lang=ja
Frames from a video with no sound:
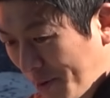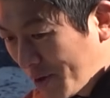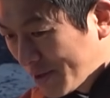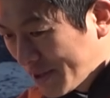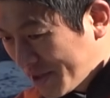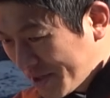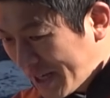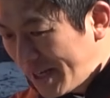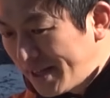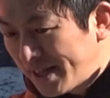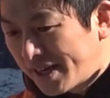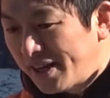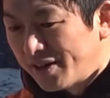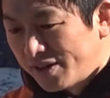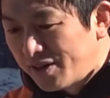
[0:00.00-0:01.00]
ものを実現
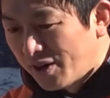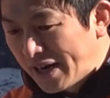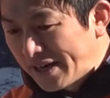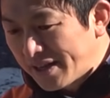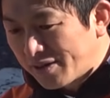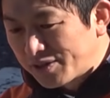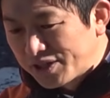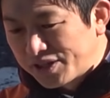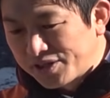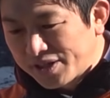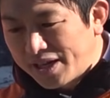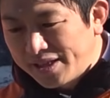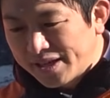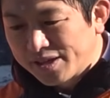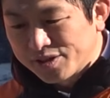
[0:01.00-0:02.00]
できる、やりたいことを実
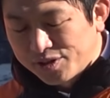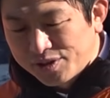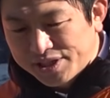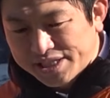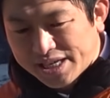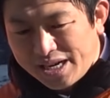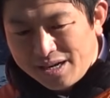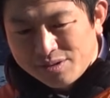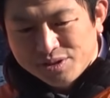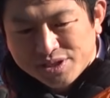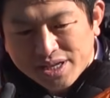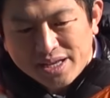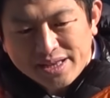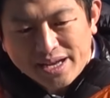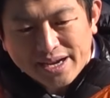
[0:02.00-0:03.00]
現できる、その力を
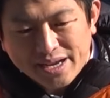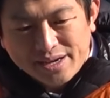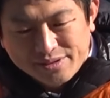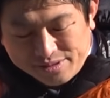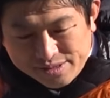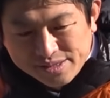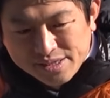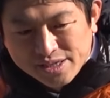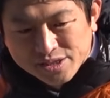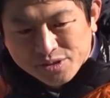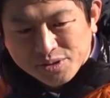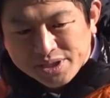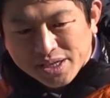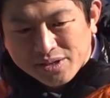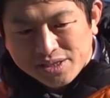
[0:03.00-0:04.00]
つけてあげる。
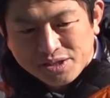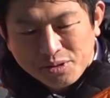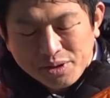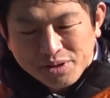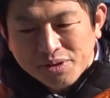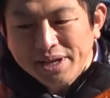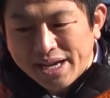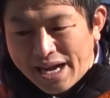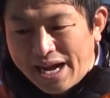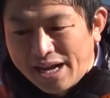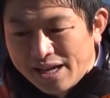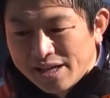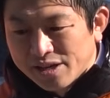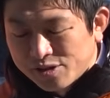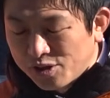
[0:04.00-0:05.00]
そして一人一人が
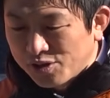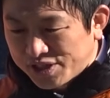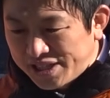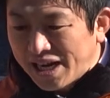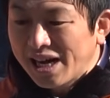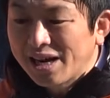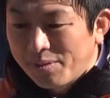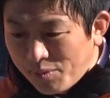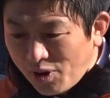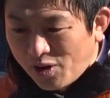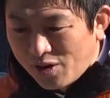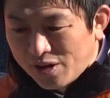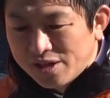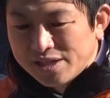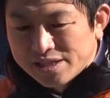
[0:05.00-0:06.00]
苦労しながら
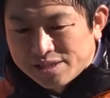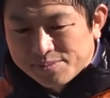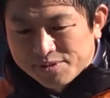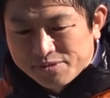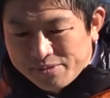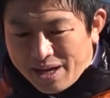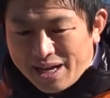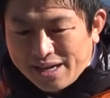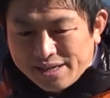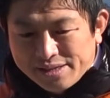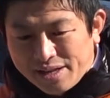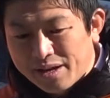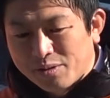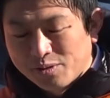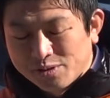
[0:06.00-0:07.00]
も、自分は、
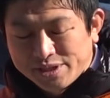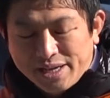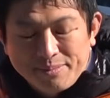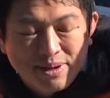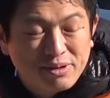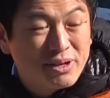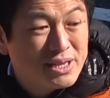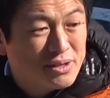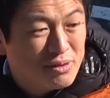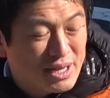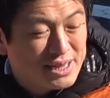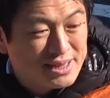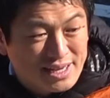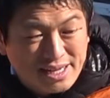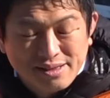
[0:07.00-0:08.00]
ね、この生命を受けてよ
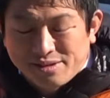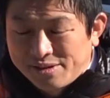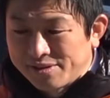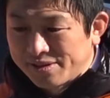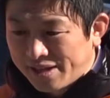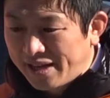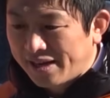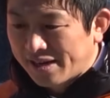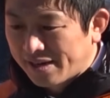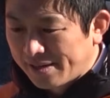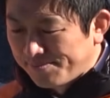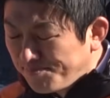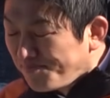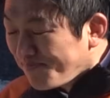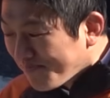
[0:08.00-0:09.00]
かったなって、ね、
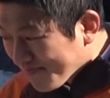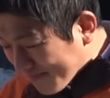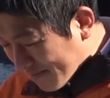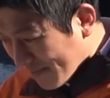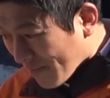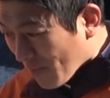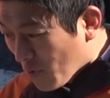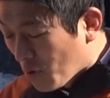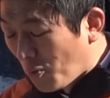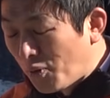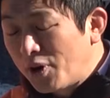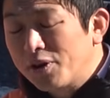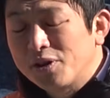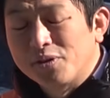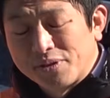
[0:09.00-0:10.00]

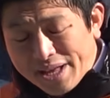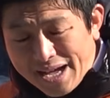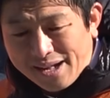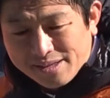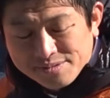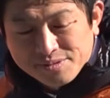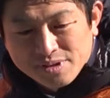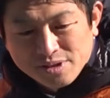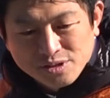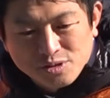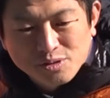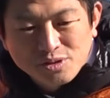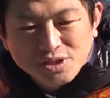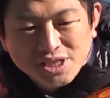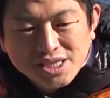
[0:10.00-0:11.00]
思えるような、
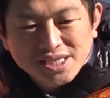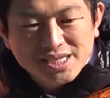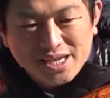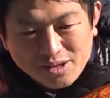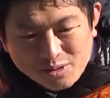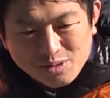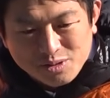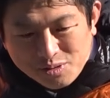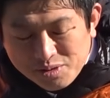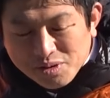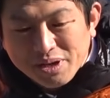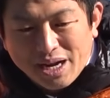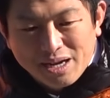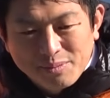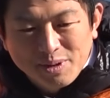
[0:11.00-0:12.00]
そういう人生を一人一
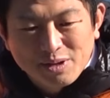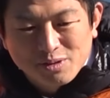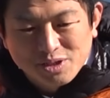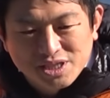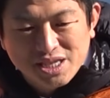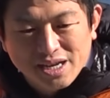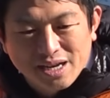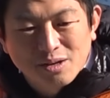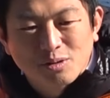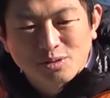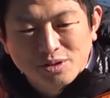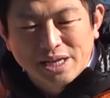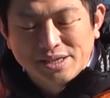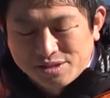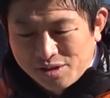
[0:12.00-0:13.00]
人が歩めるようにしてあげるこ
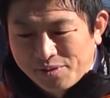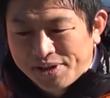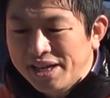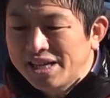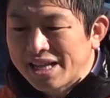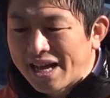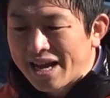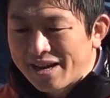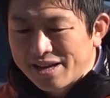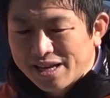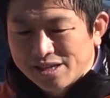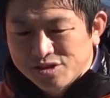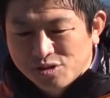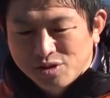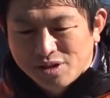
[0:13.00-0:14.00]
となんですよ。いい大学に
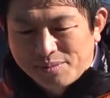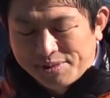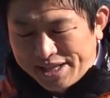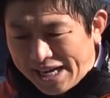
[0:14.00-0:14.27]
行かすことでも